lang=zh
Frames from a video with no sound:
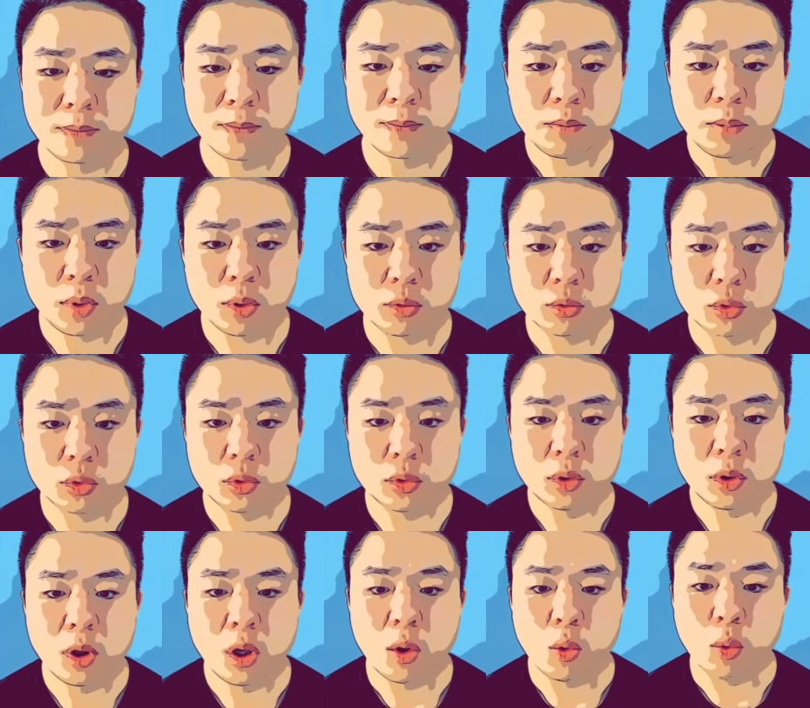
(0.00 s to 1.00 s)
比如，
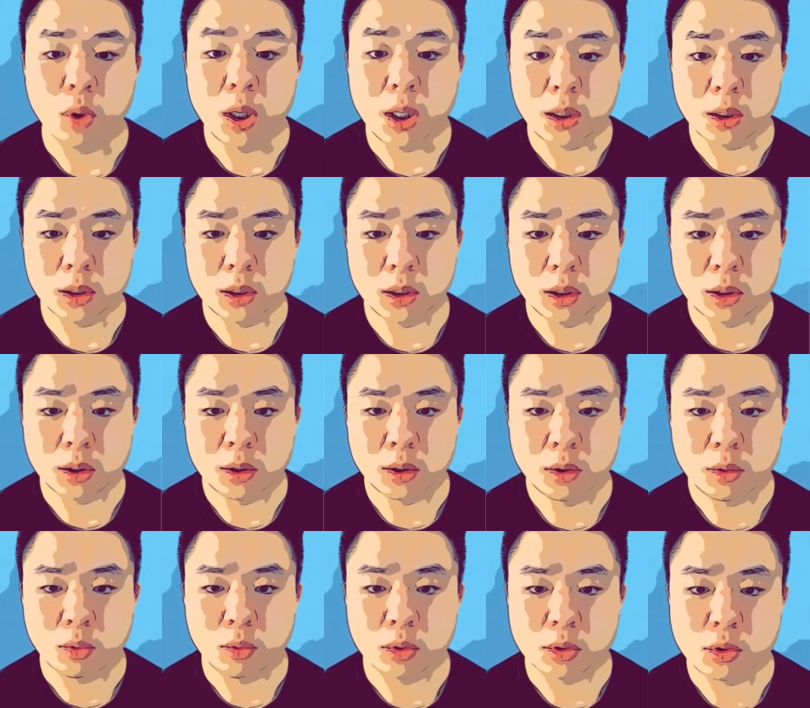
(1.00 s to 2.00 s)
我很饿，
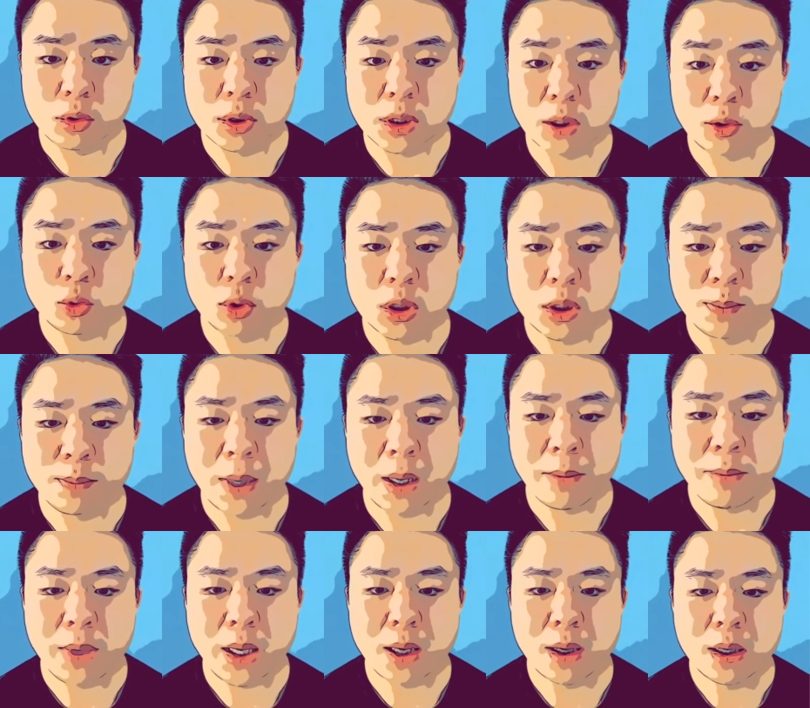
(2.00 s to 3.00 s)
我坐在桌子旁
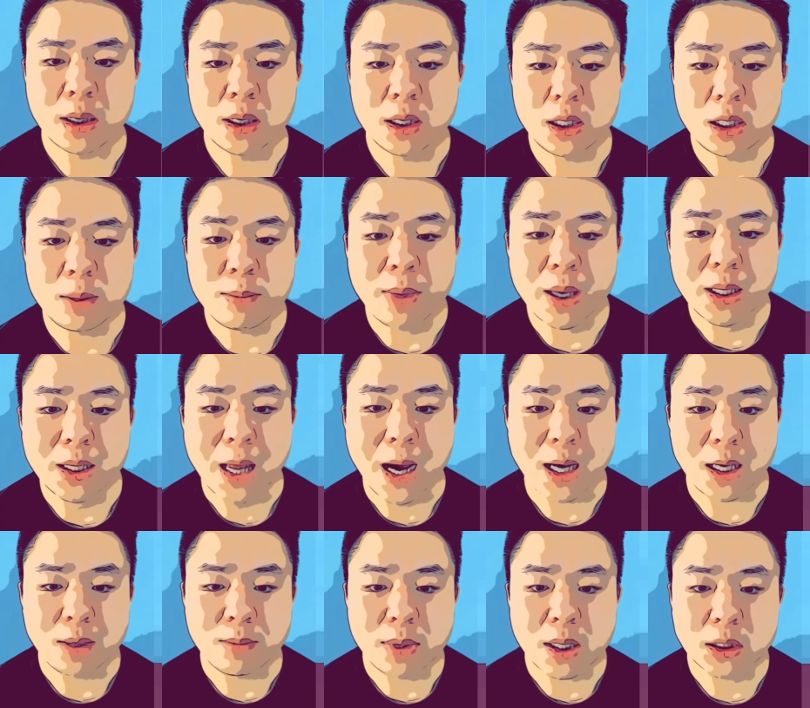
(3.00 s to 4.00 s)
边，一边拿
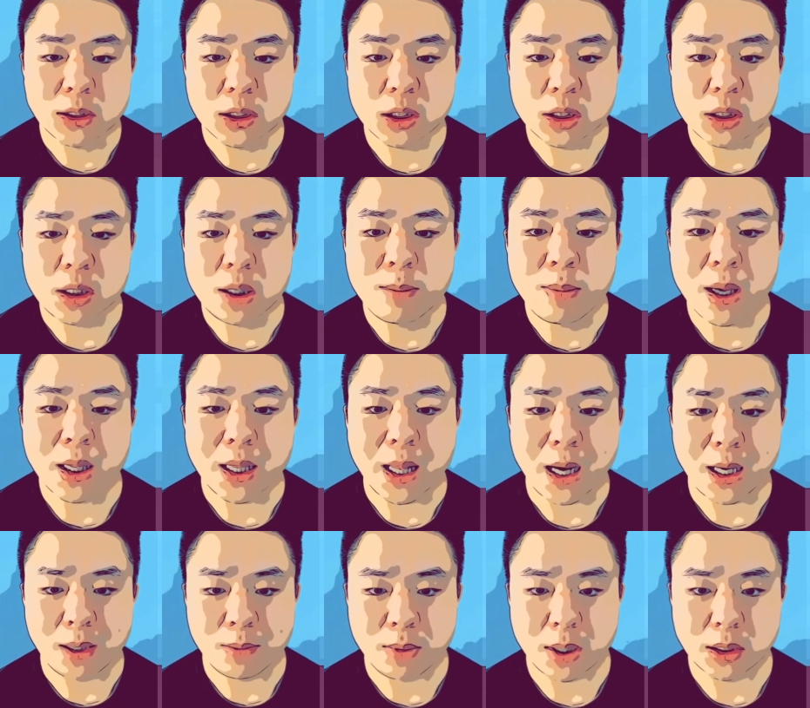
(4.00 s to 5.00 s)
一边吃，一边拿
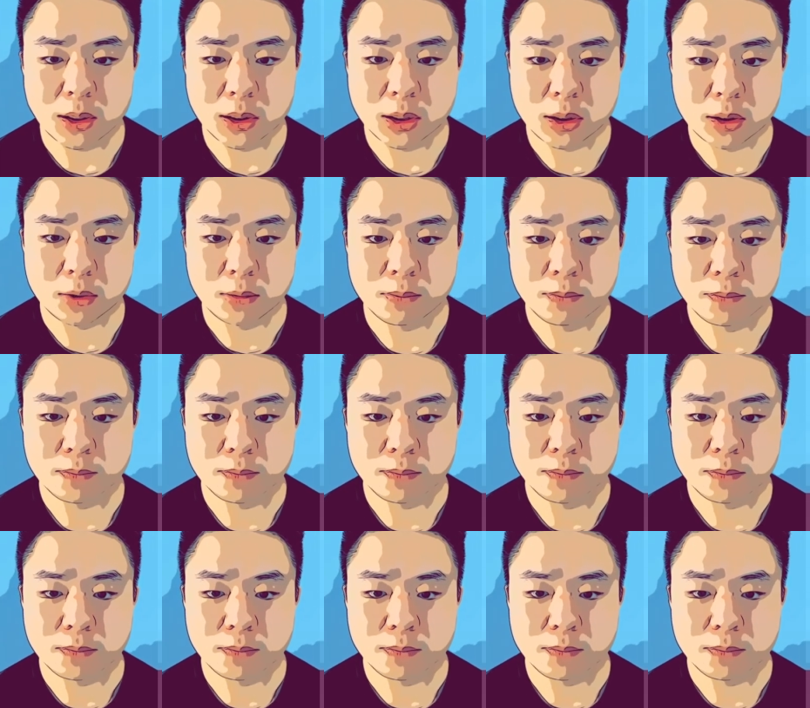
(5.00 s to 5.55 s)
一边吃。